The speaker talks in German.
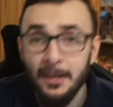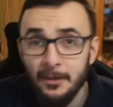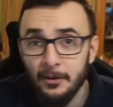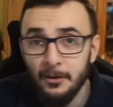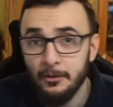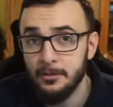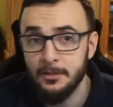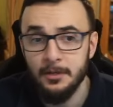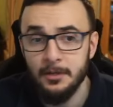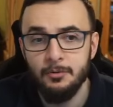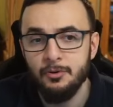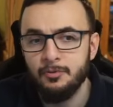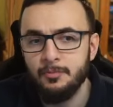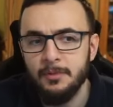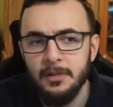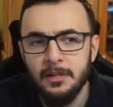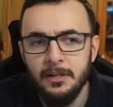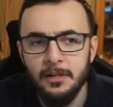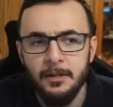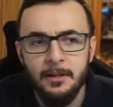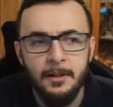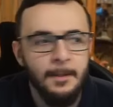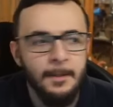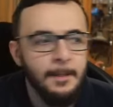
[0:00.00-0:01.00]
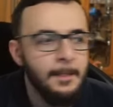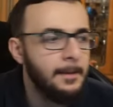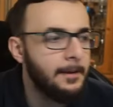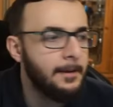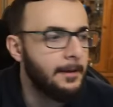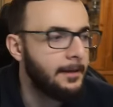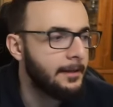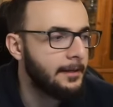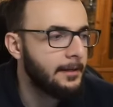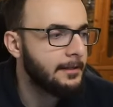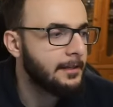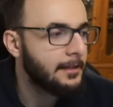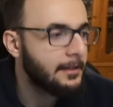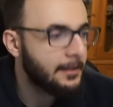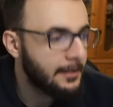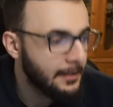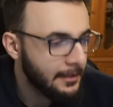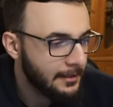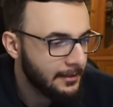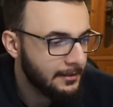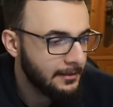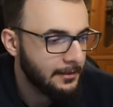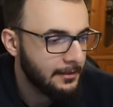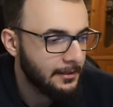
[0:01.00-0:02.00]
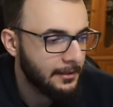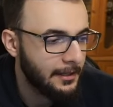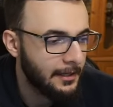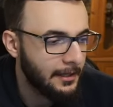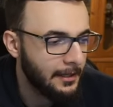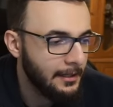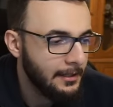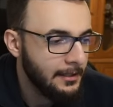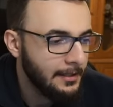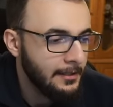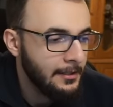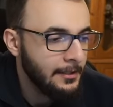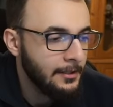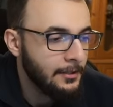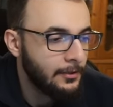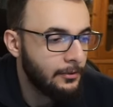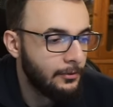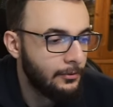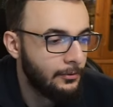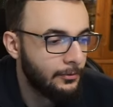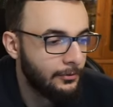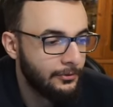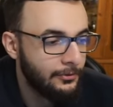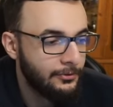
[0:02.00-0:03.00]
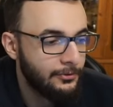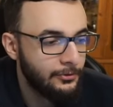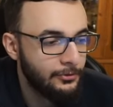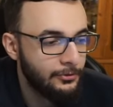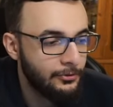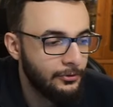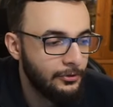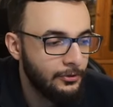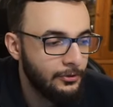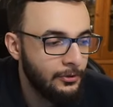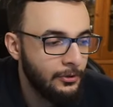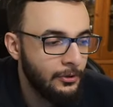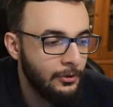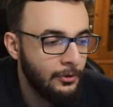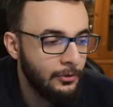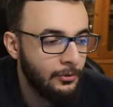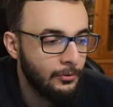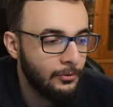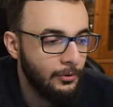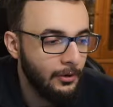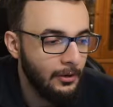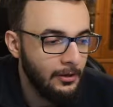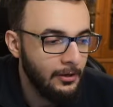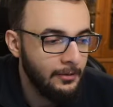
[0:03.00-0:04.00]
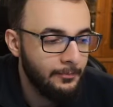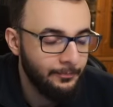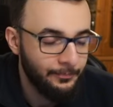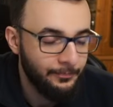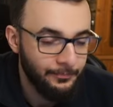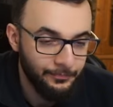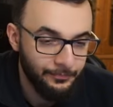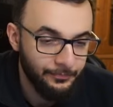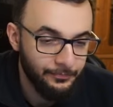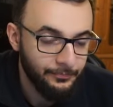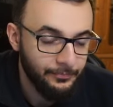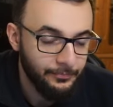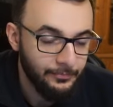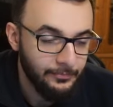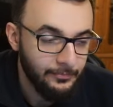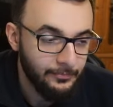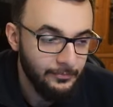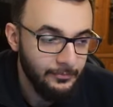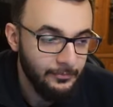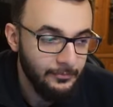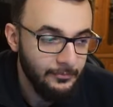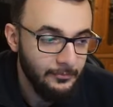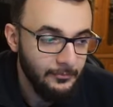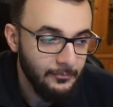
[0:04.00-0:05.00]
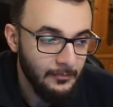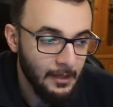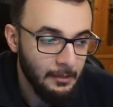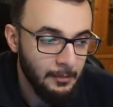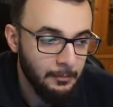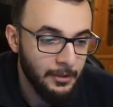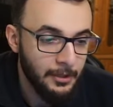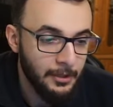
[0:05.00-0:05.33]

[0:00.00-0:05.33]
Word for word: aus dem Spiel äh, gekickt. Ja, und äh, ja, bin